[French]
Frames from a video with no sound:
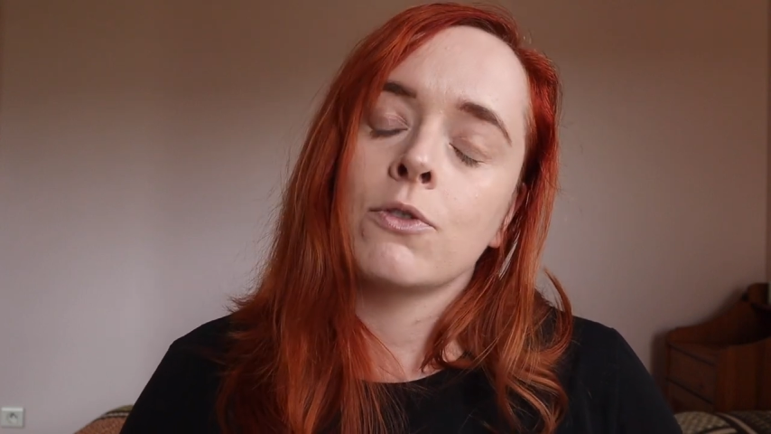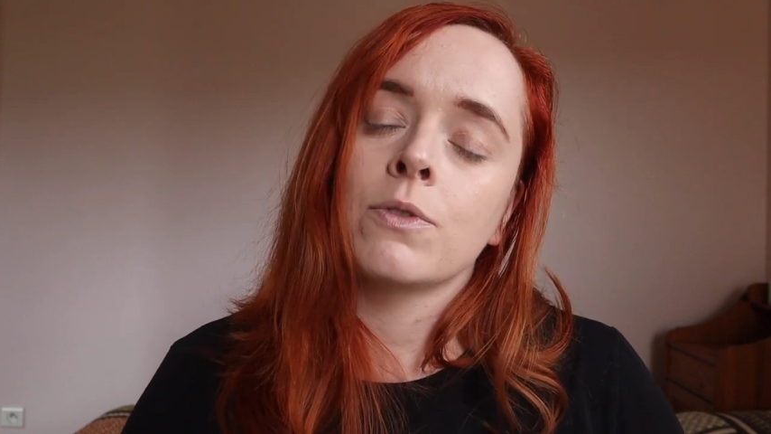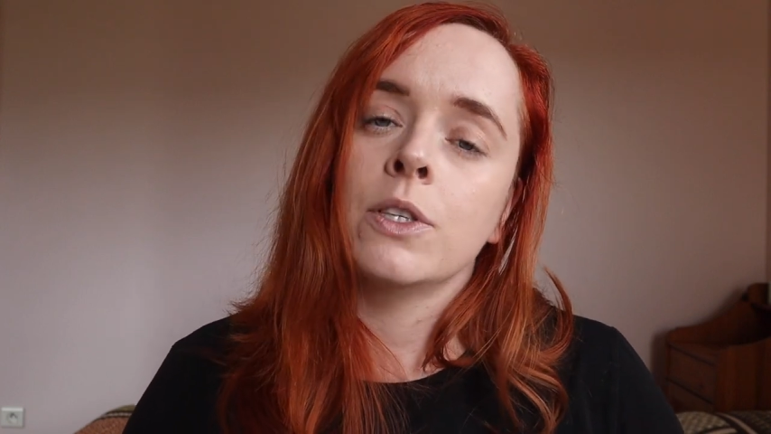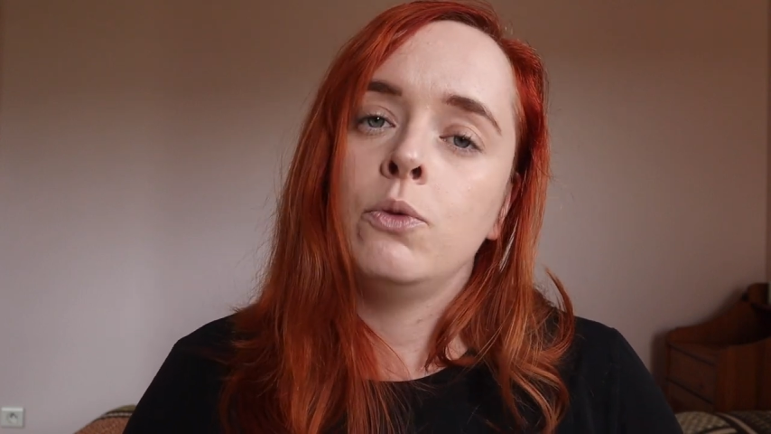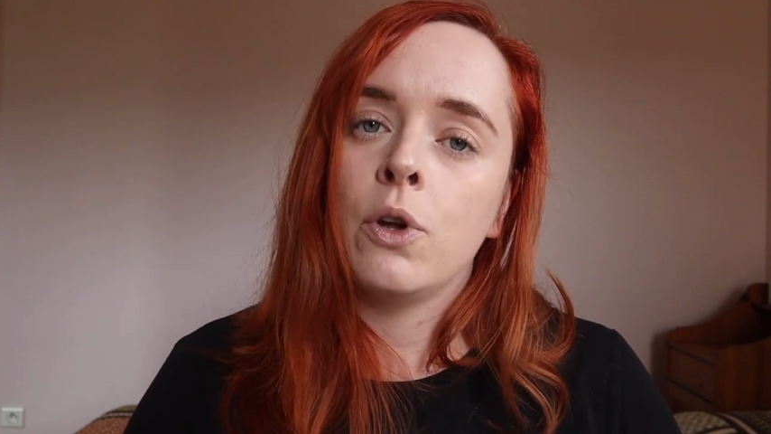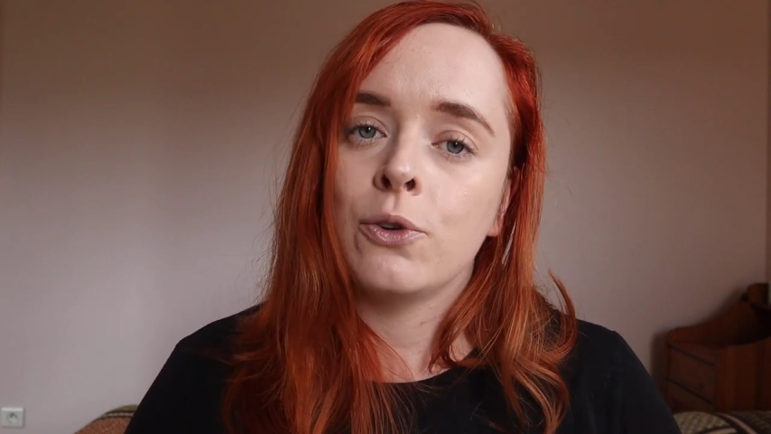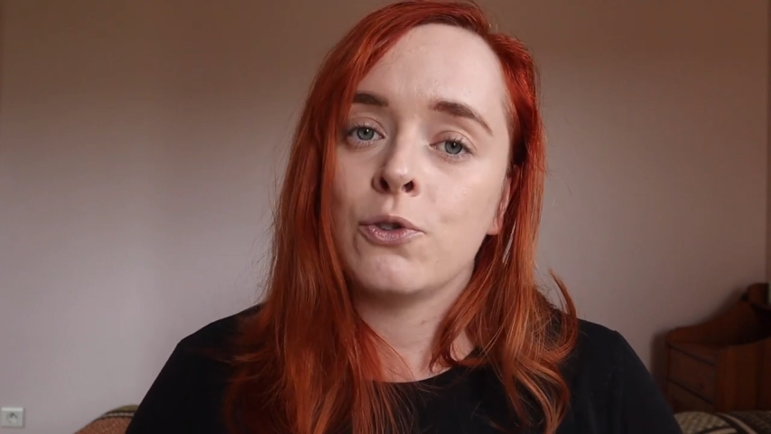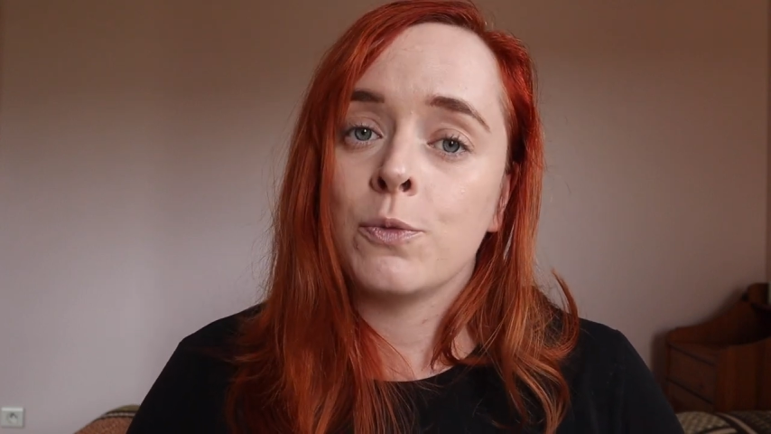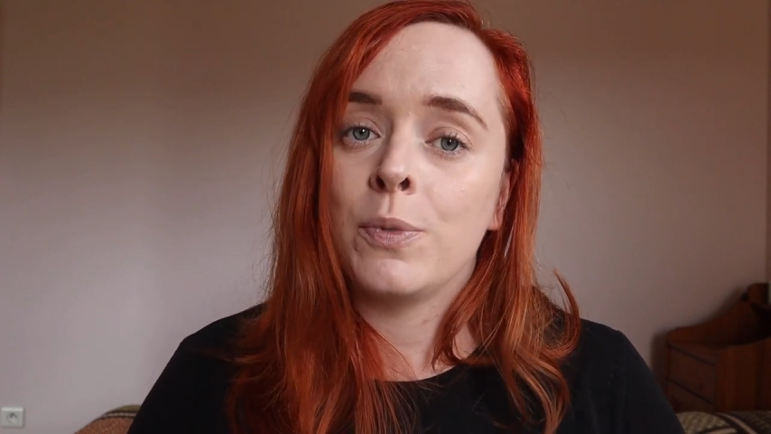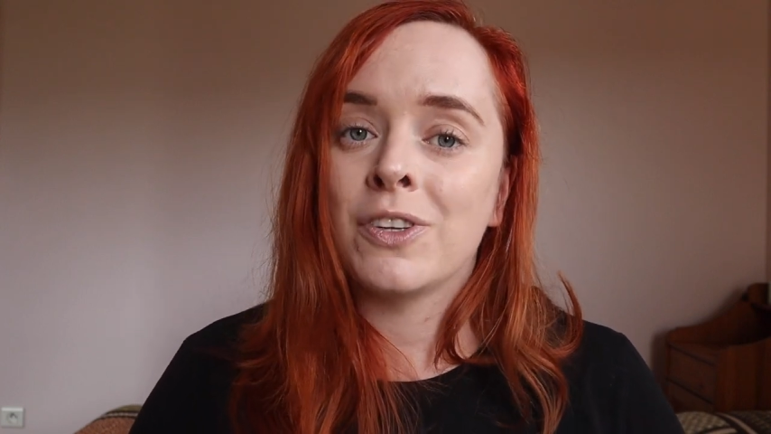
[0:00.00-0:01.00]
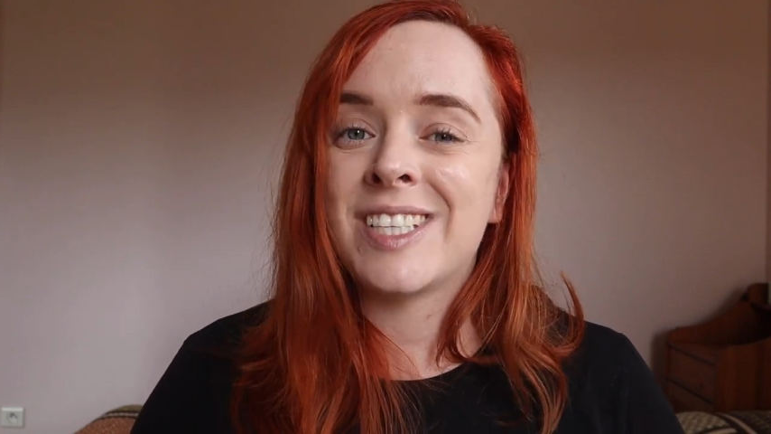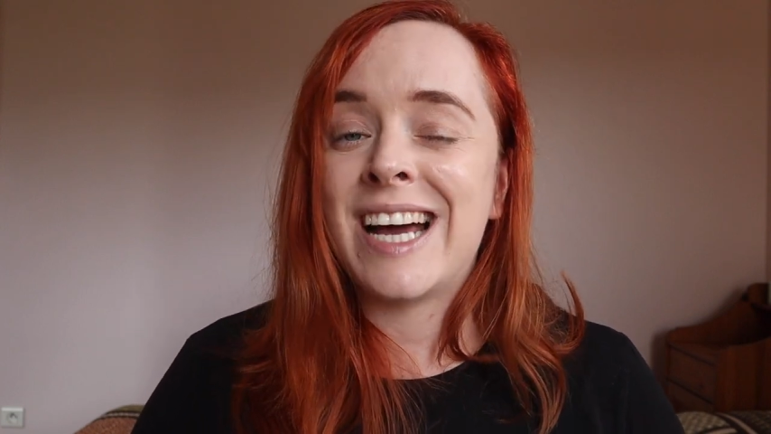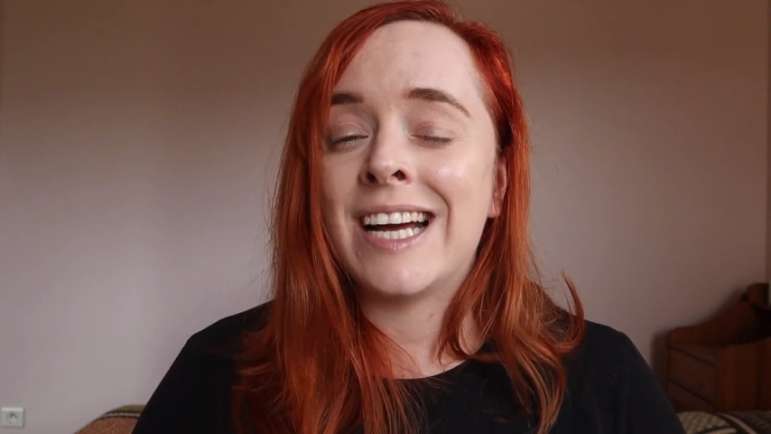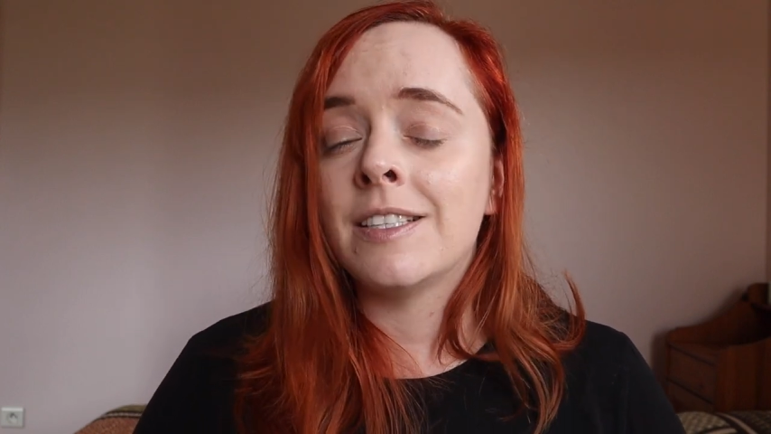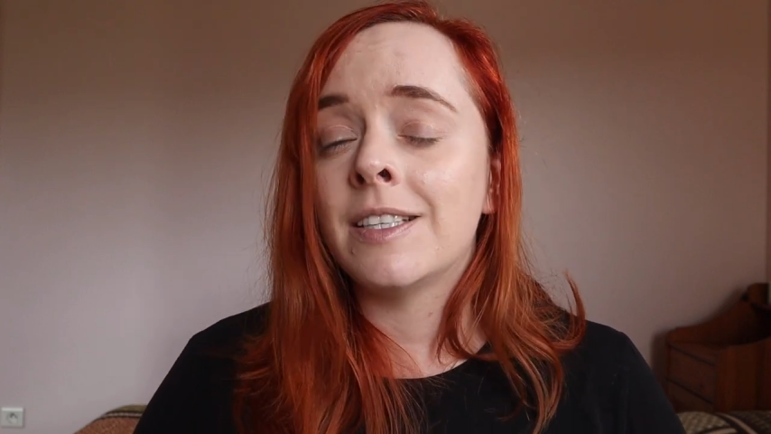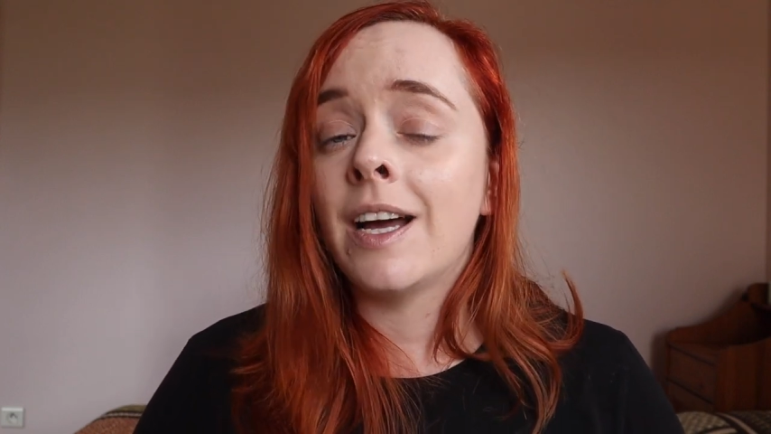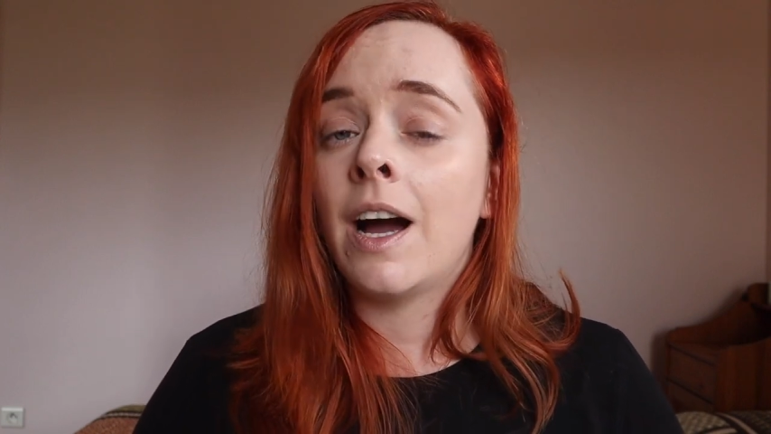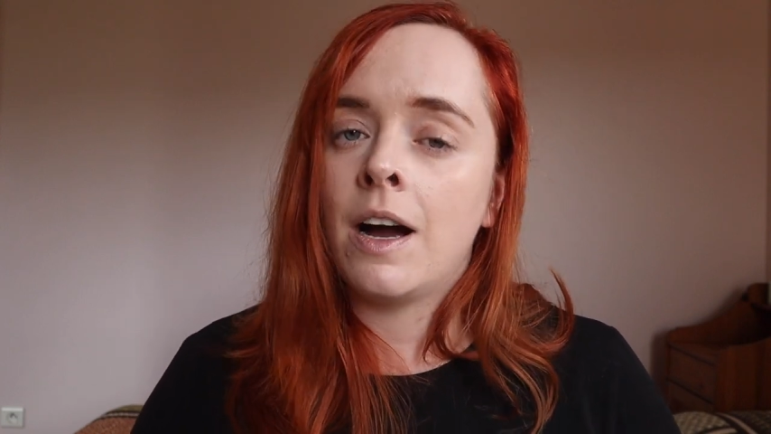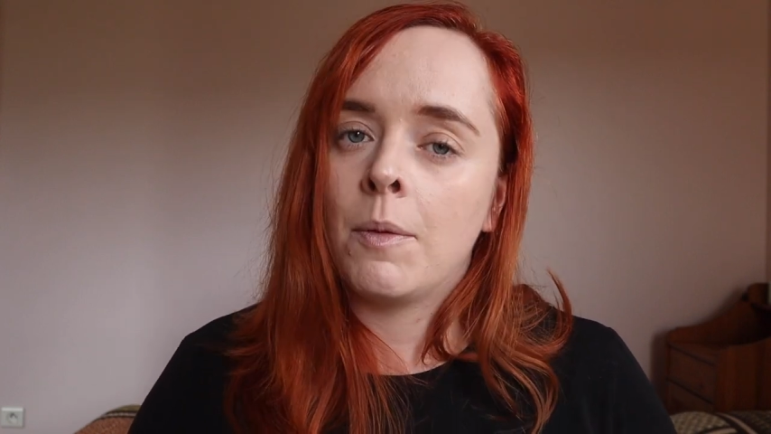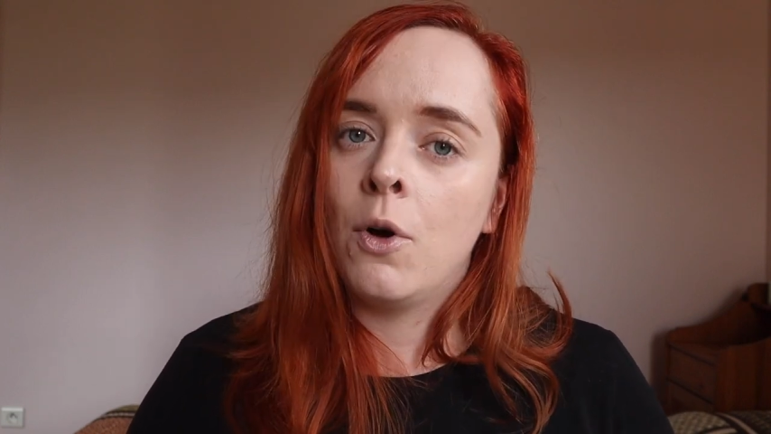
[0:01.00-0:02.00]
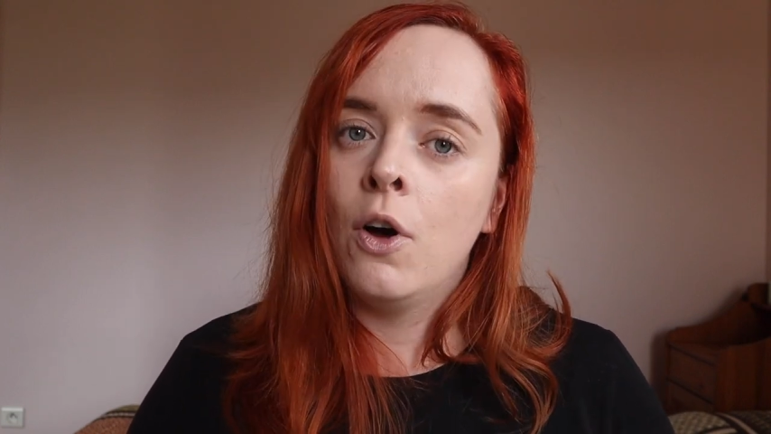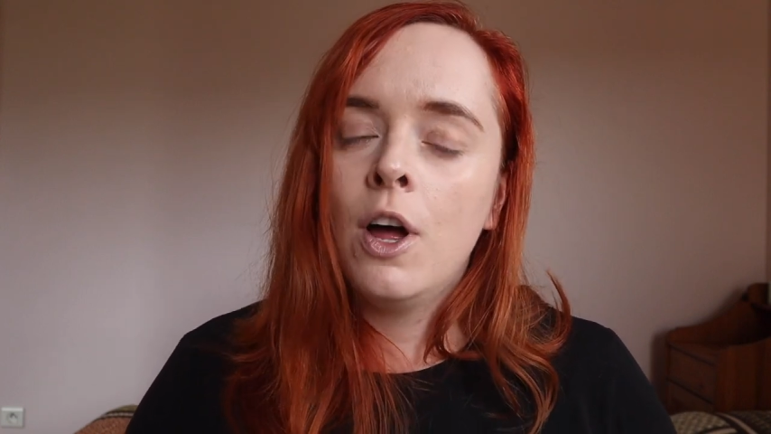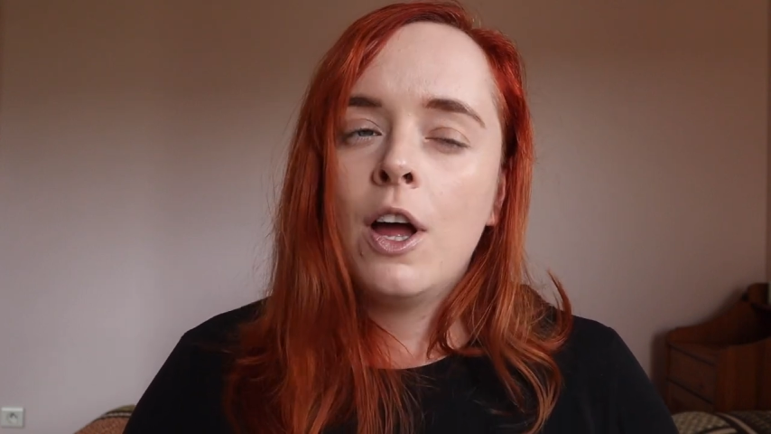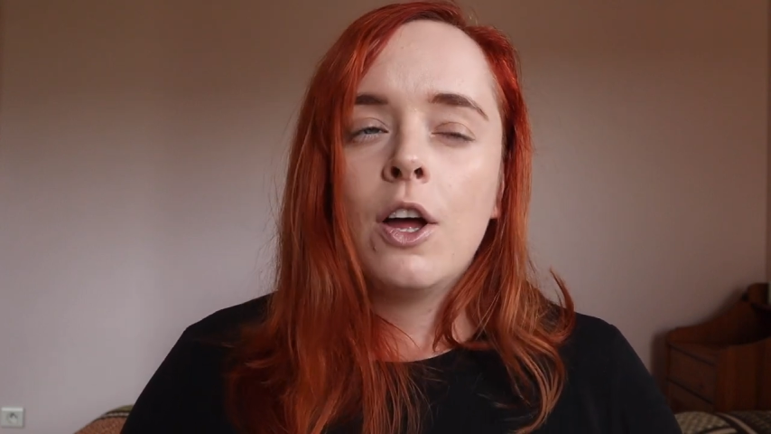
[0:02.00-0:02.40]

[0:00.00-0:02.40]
ce sont des couleurs que je porte assez rarement.